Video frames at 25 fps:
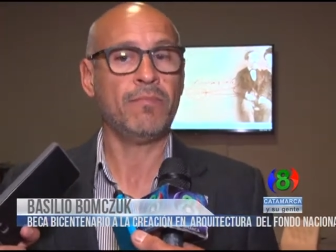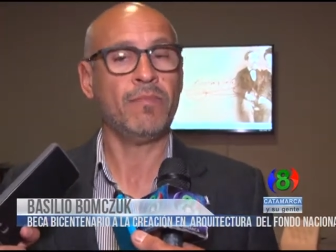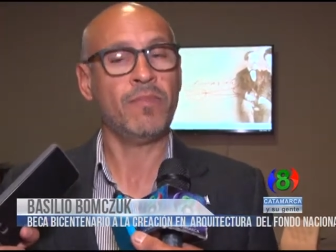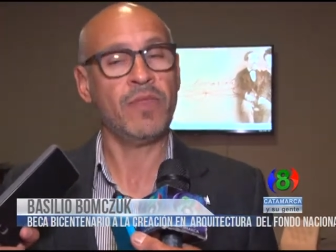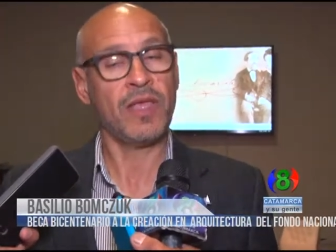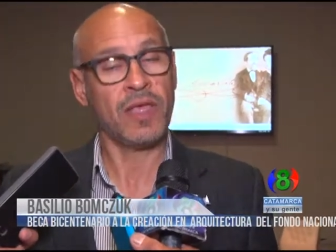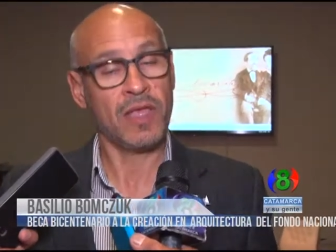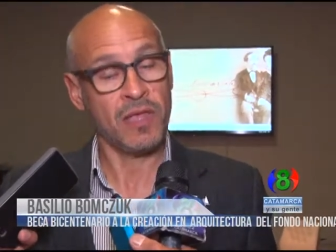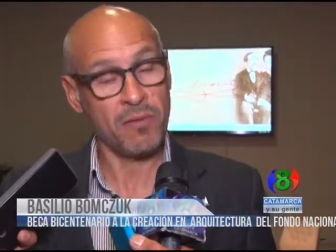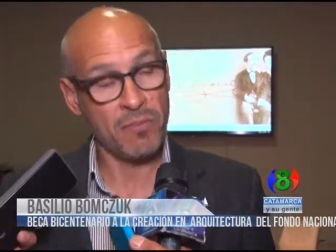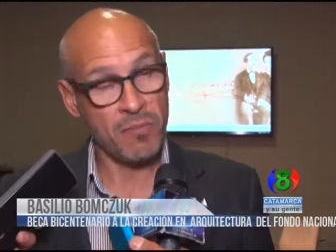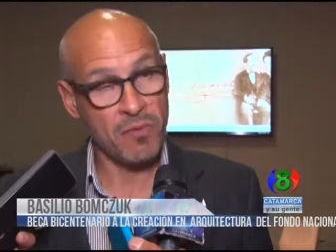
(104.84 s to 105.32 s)

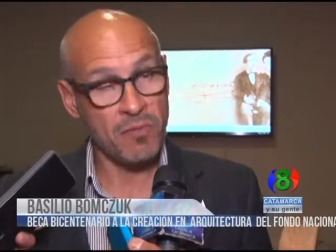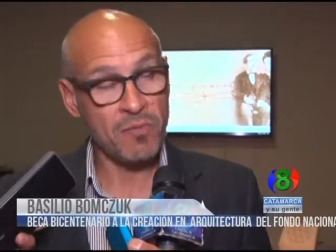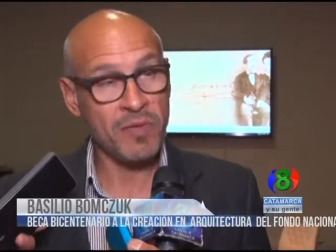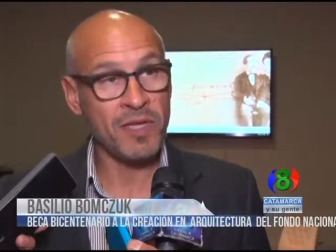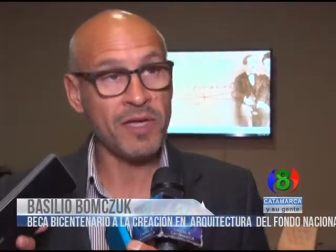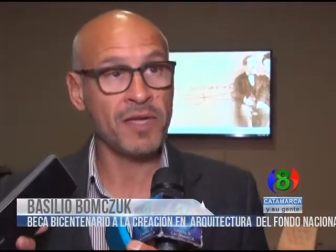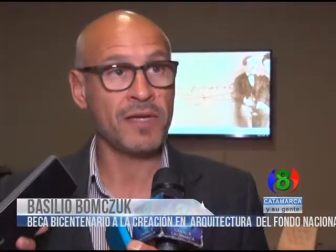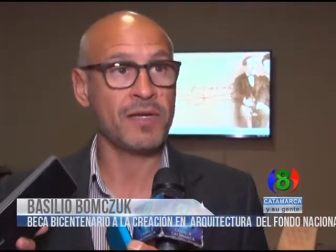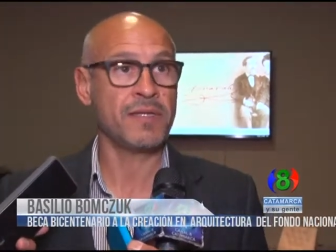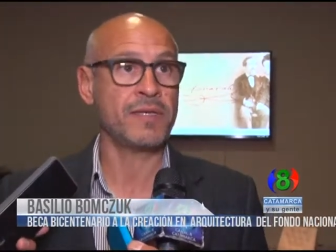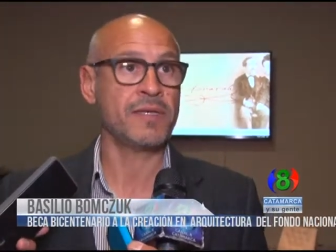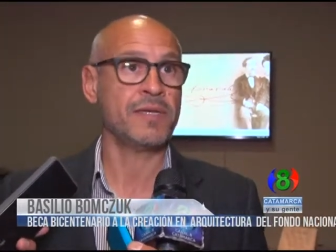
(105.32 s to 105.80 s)
desde mi
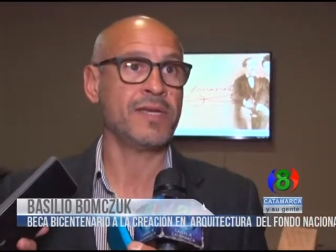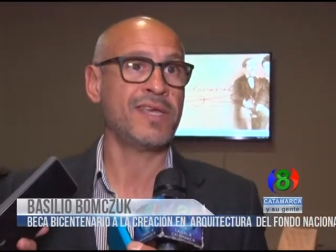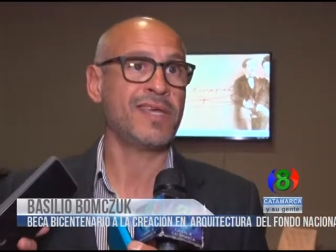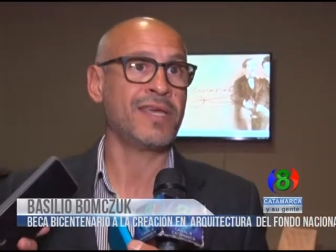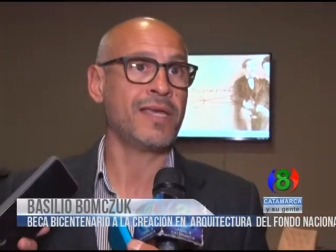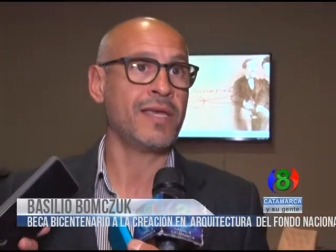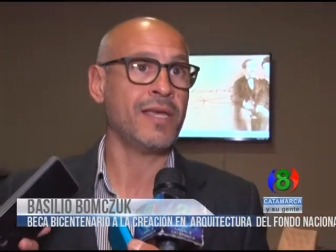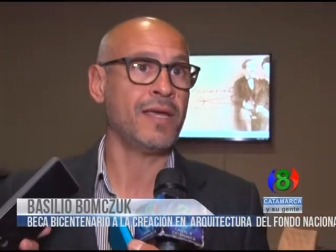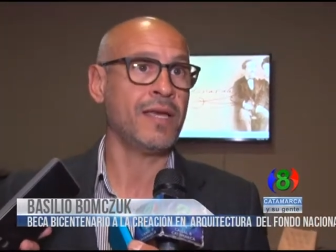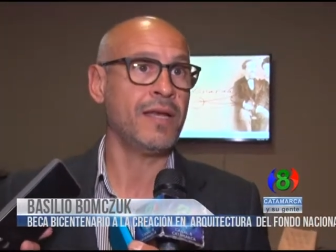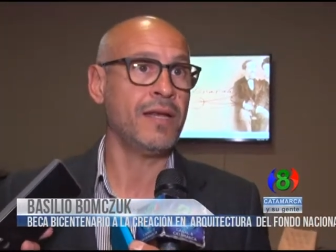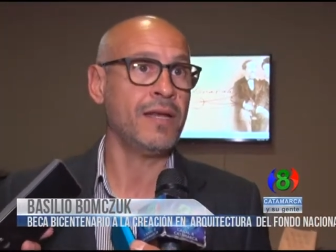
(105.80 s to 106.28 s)
mirada, es
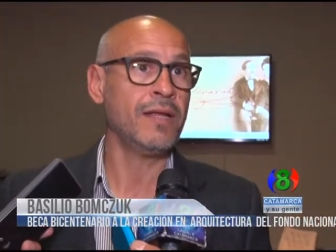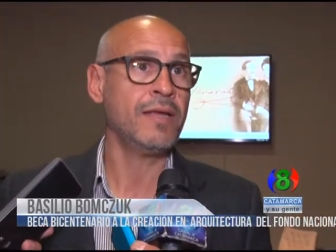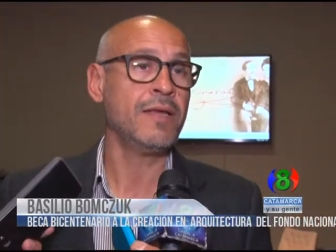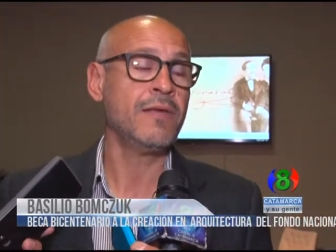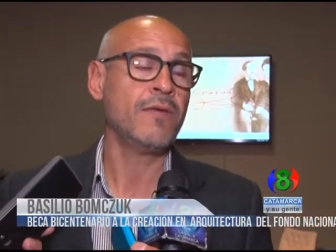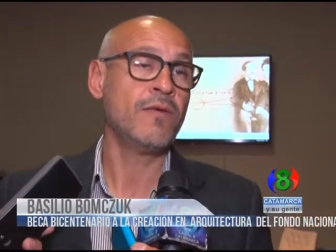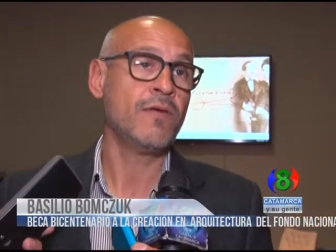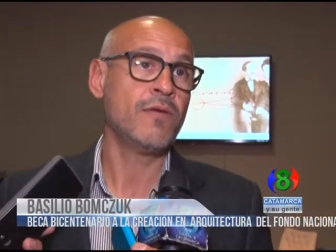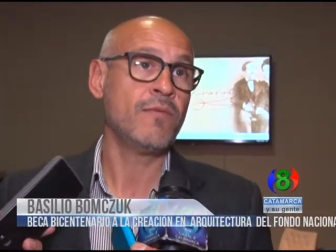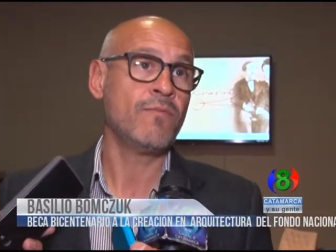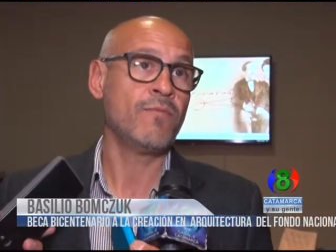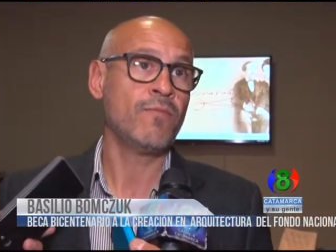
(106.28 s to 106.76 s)
que él
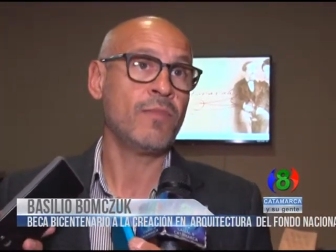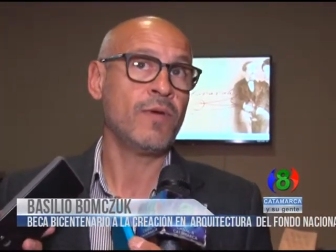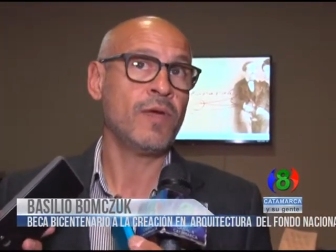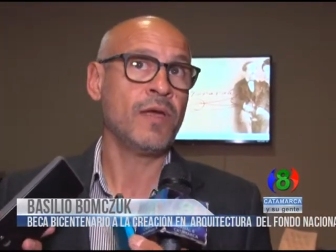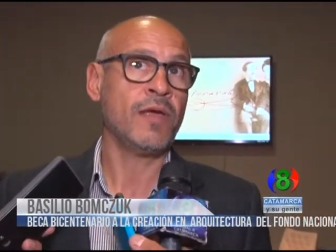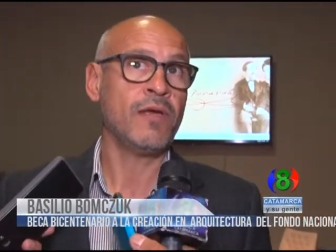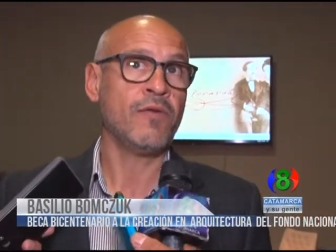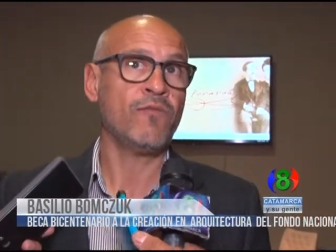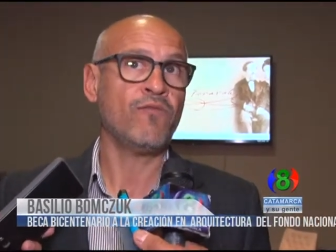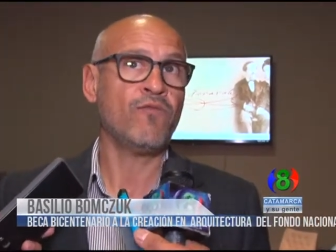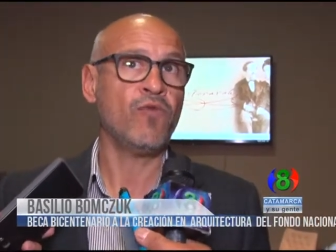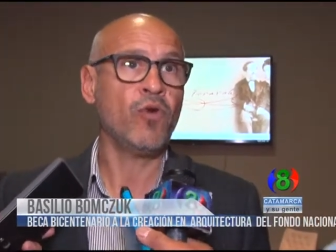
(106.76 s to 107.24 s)

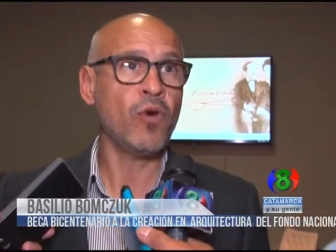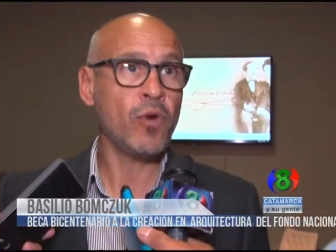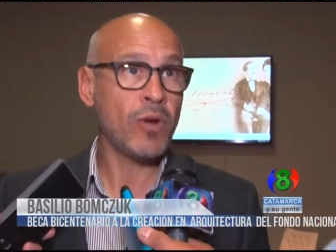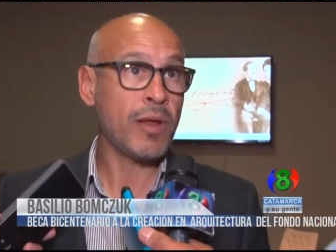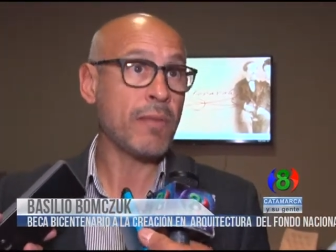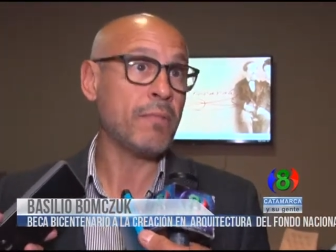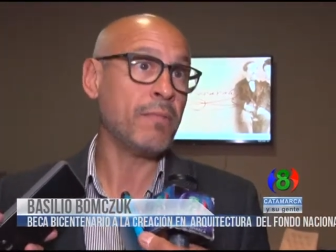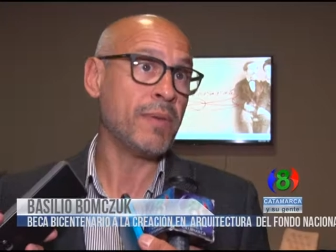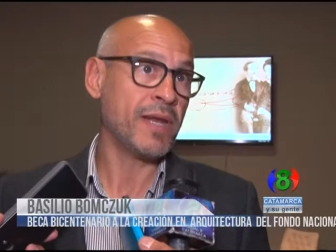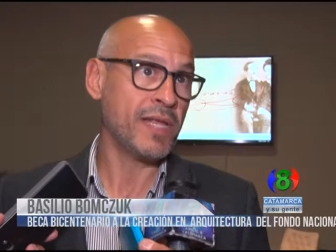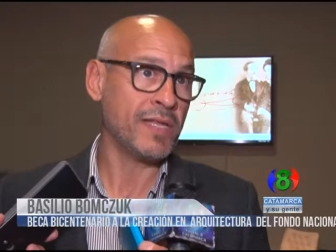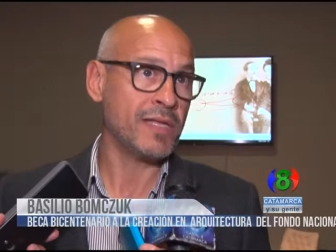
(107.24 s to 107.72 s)
eh, fue un
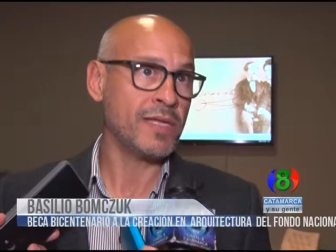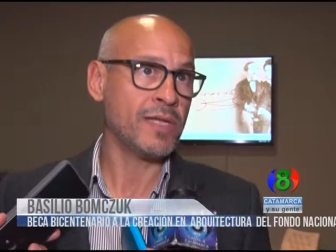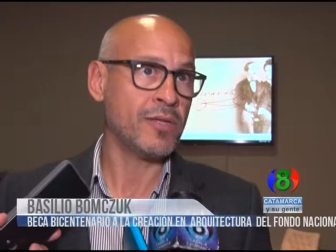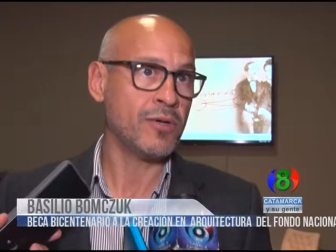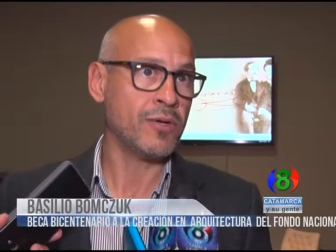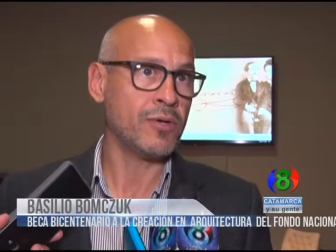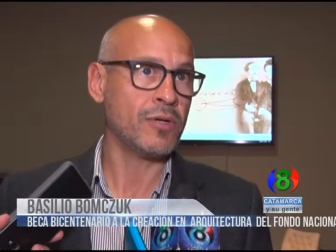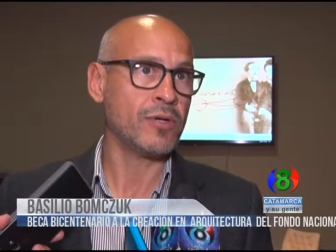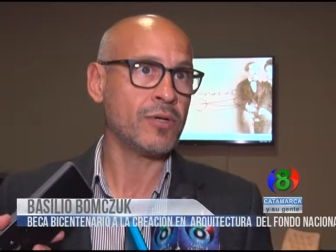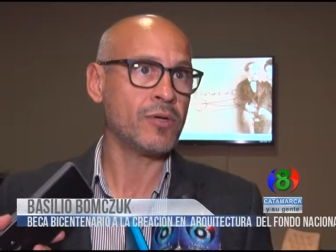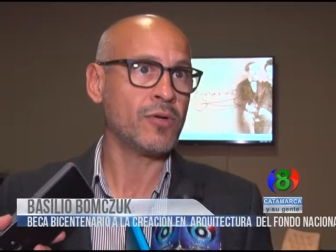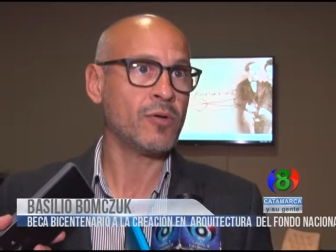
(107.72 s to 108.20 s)
emprendedor.